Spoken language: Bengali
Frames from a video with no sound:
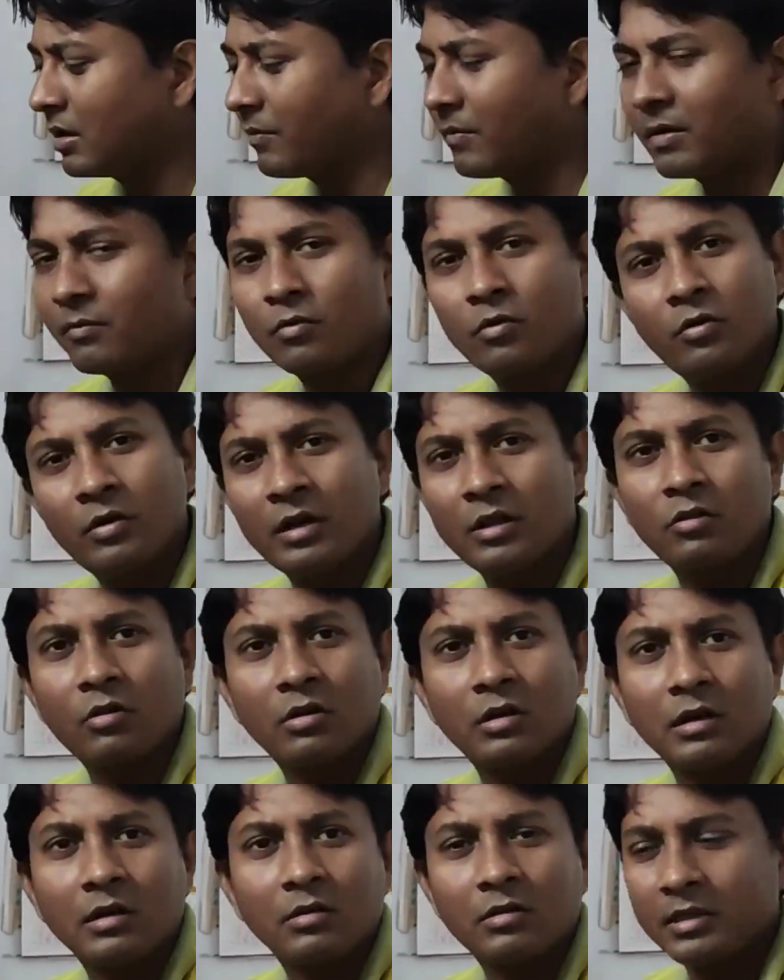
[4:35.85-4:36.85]
আমার মনে হয় না
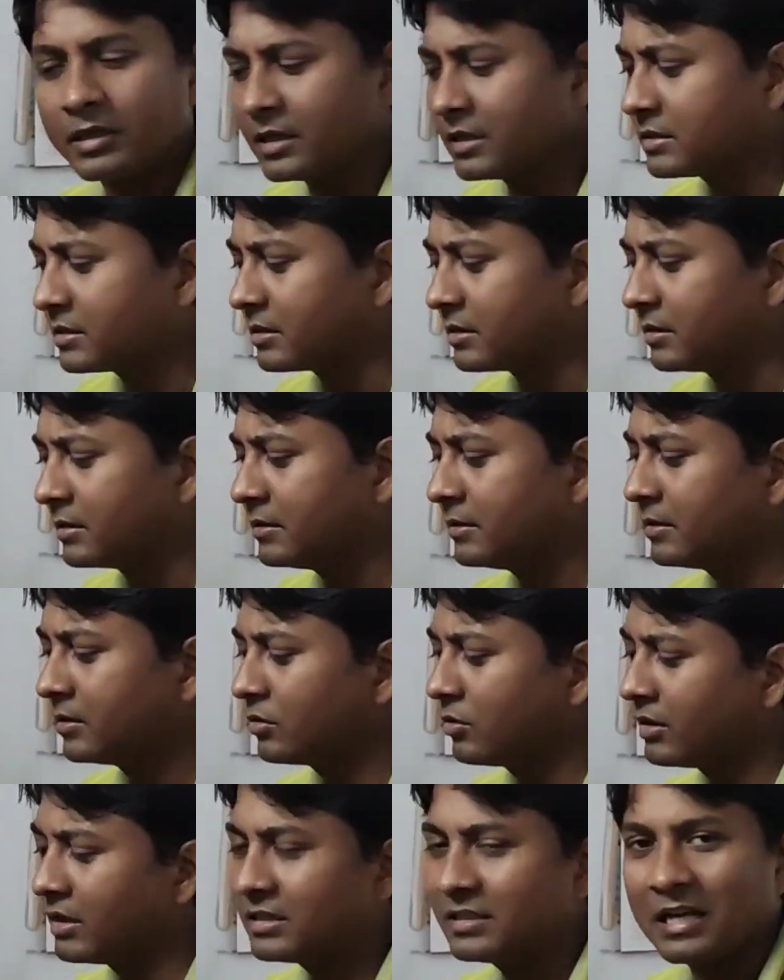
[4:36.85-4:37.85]
দরকার ঠিক আছে
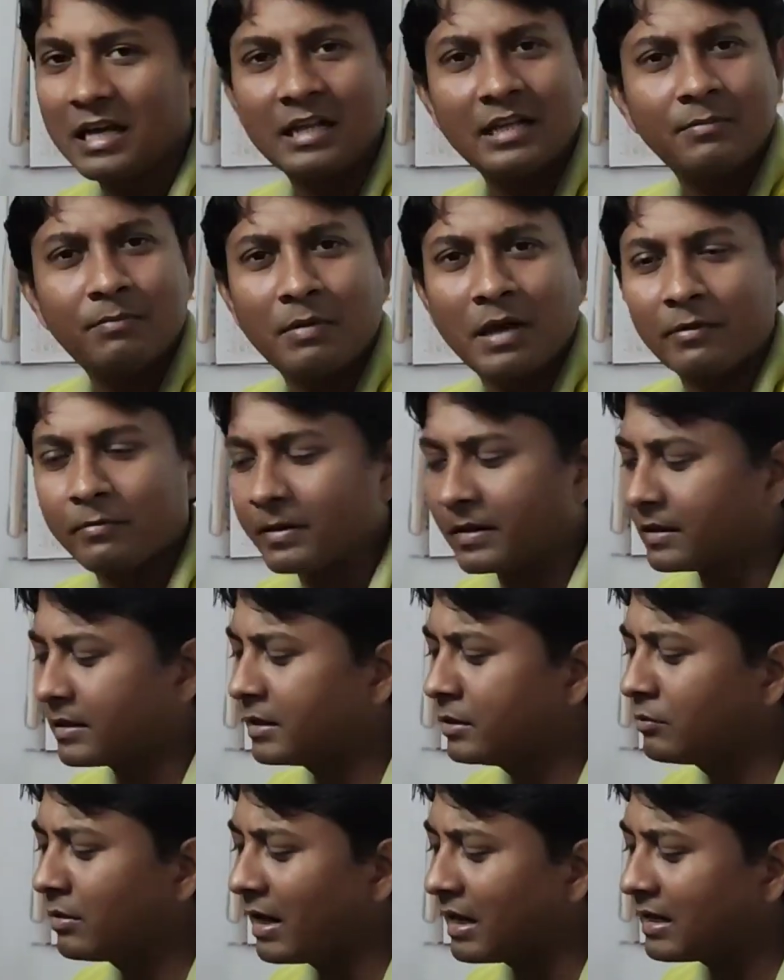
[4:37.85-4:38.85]
তো এটা যা আছে পারফেক্ট
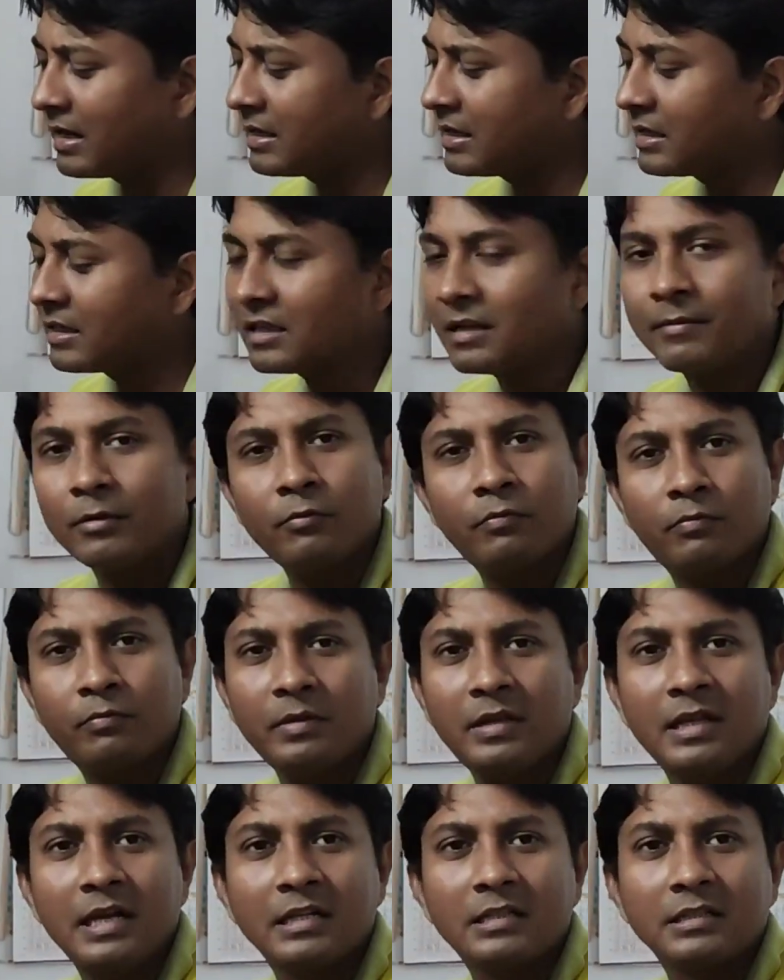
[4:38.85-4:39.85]
কিন্তু একটা যেটা দেখলাম একটু
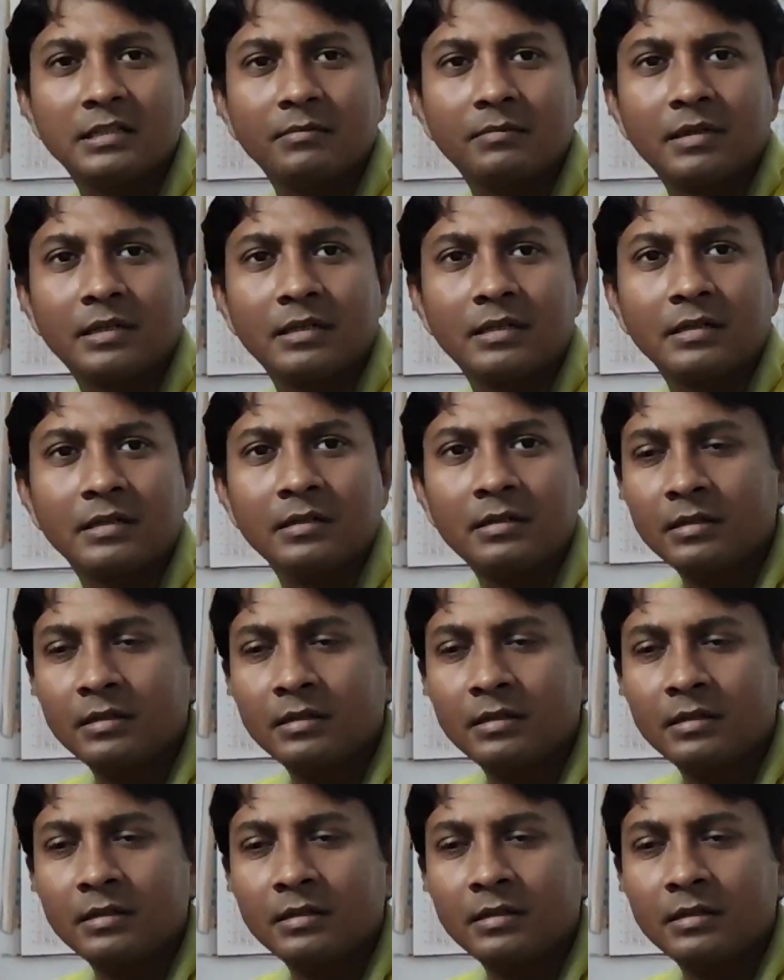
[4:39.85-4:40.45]
ই আছে মানে